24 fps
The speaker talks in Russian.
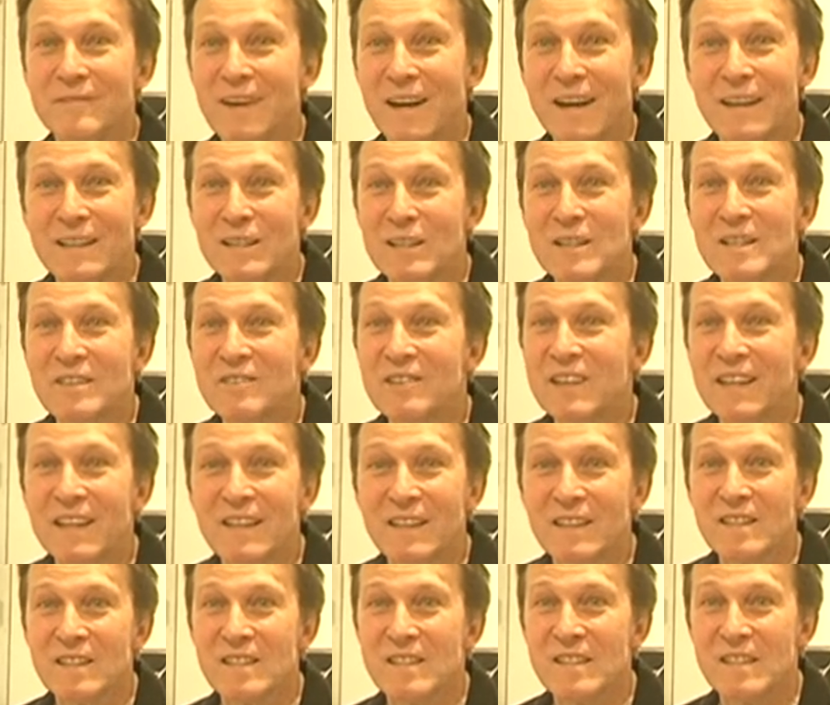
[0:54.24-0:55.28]
Это
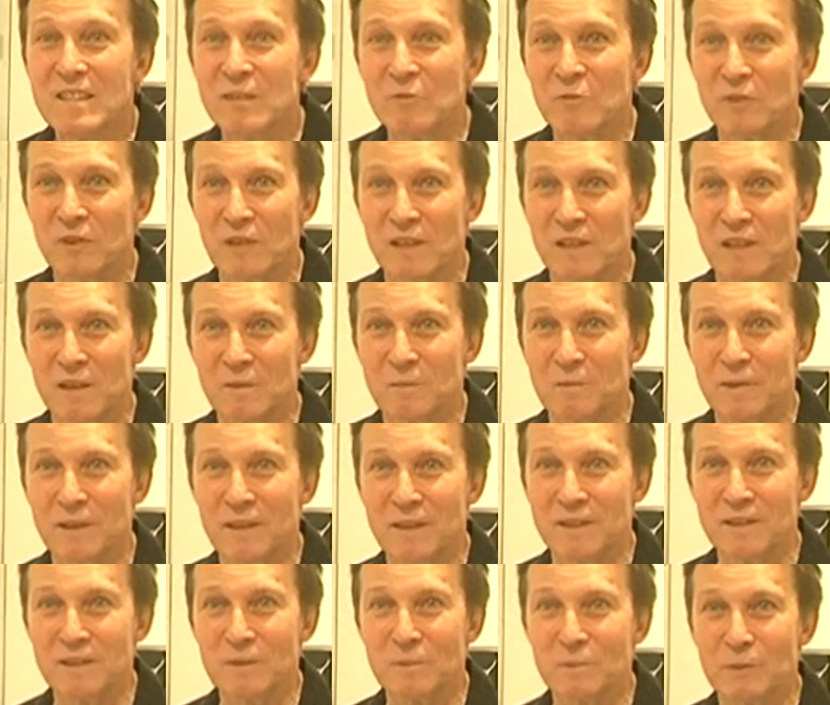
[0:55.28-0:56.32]
невероятный символ для
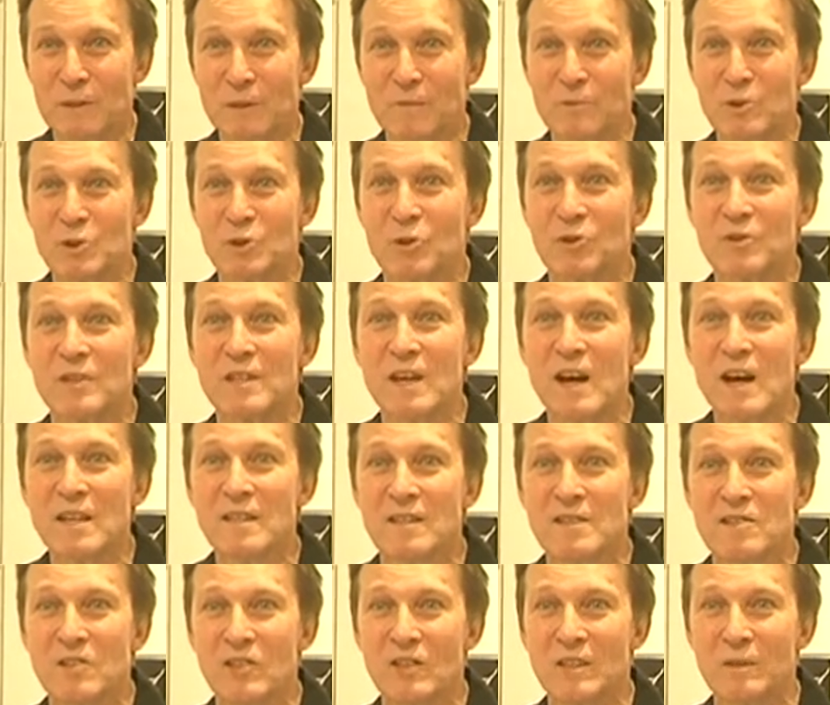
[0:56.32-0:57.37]
балерины, потому что
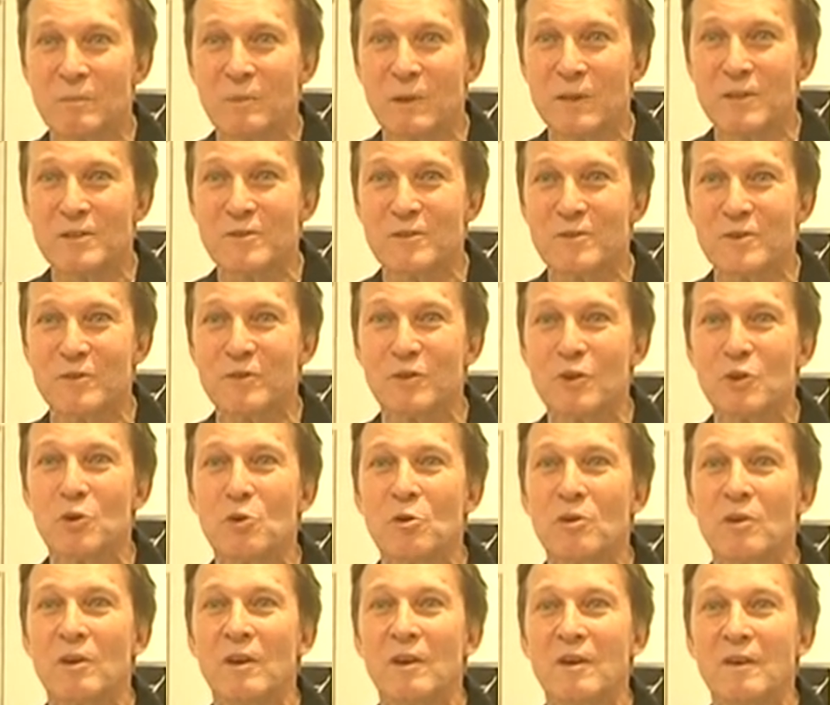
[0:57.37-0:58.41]
танец – это прежде всего
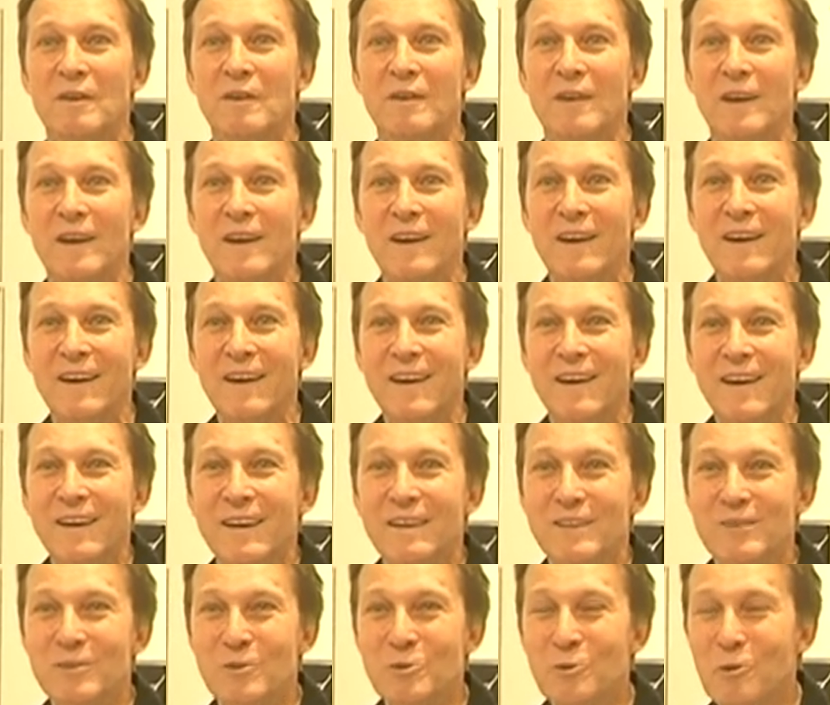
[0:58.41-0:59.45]
ноги.
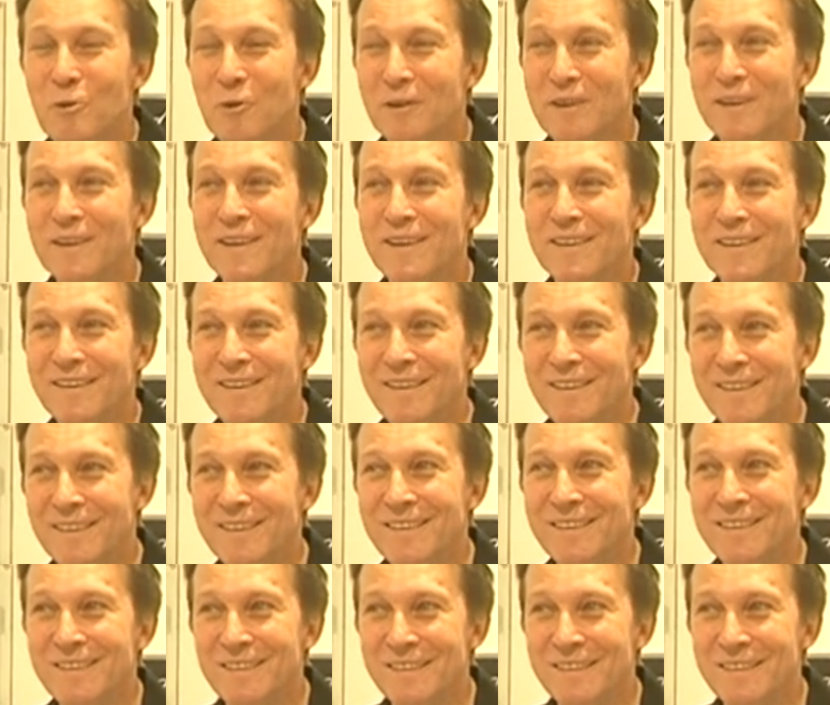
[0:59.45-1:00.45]
Ноги и